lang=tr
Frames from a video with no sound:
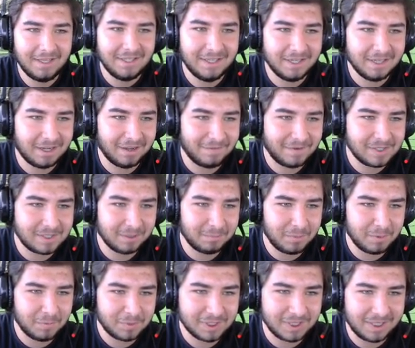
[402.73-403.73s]
yeni kafes
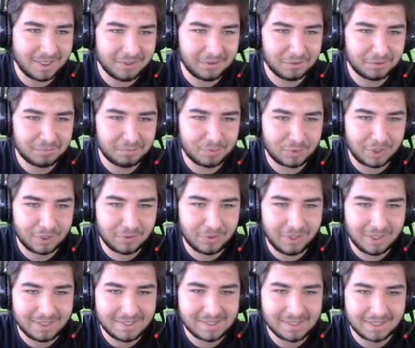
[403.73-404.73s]
yapmamıza gerek yok. Buraya
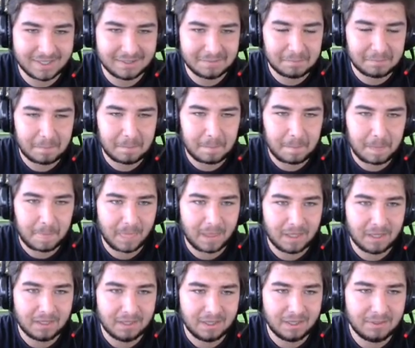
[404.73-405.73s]
koyarız ki.
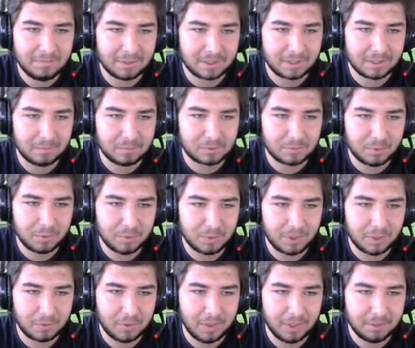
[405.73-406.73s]
Hadi bakalım o zaman
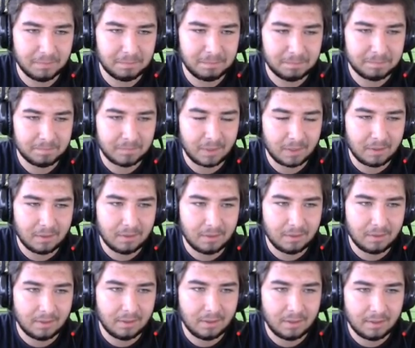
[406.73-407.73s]
oraya koyalım.
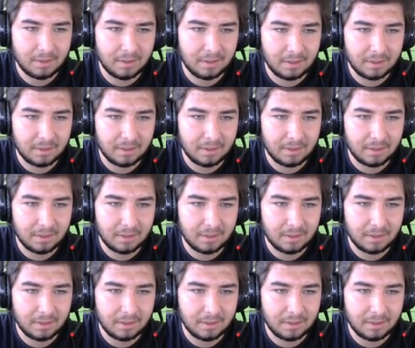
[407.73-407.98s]
Ee,